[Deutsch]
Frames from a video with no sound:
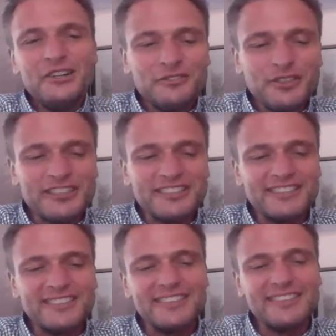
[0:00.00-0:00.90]

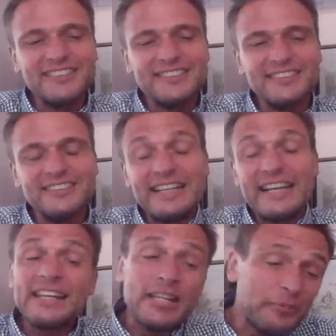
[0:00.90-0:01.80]
wurden äh,
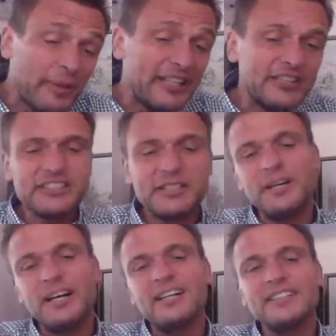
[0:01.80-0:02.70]
Landingpages
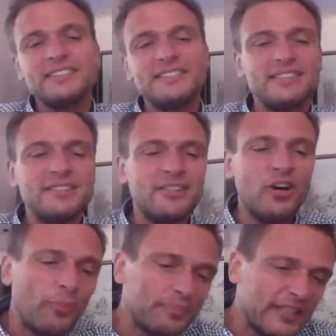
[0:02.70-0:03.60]
gemacht, äh,
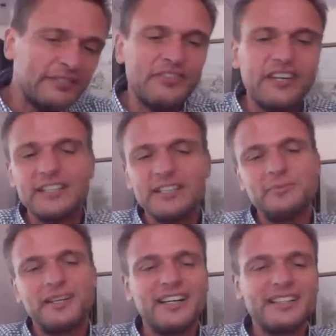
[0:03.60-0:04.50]
Opt-in-Feld
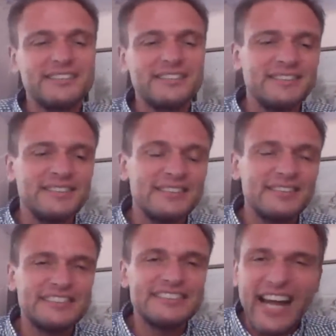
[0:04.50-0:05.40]
gemacht,
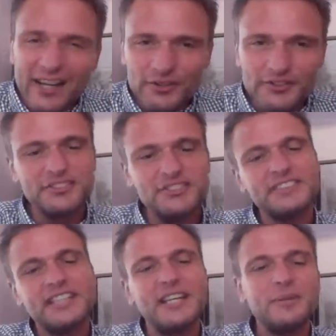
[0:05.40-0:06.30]
äh,
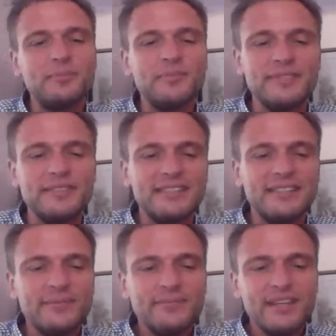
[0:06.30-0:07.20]
Zahlungssystem,
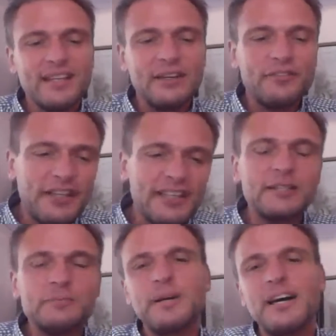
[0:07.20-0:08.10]

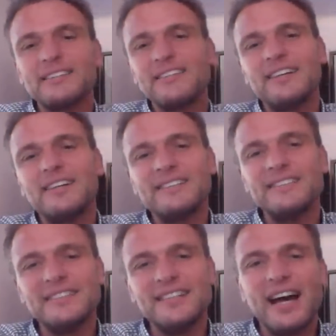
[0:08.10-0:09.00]
Affiliate-Partner
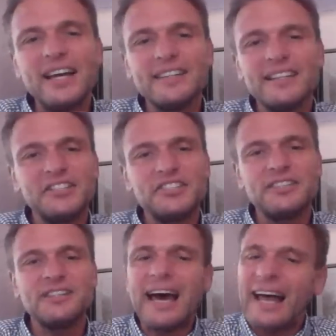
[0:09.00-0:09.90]
äh,
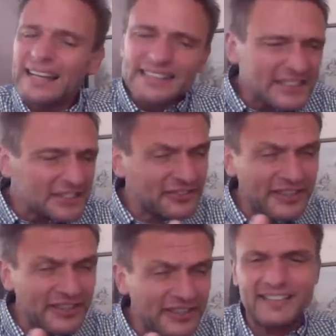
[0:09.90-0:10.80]
eingerichtet. Alles ist
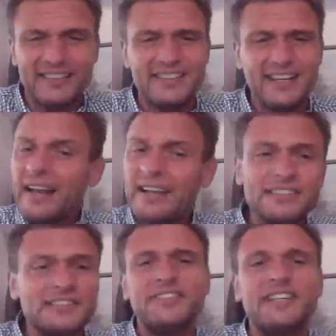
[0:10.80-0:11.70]
fertig. Alles ist
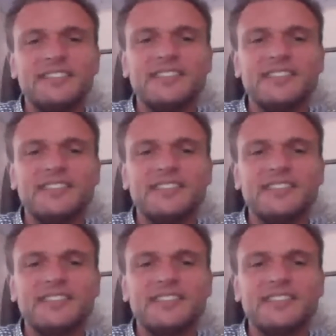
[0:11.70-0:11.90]
fertig.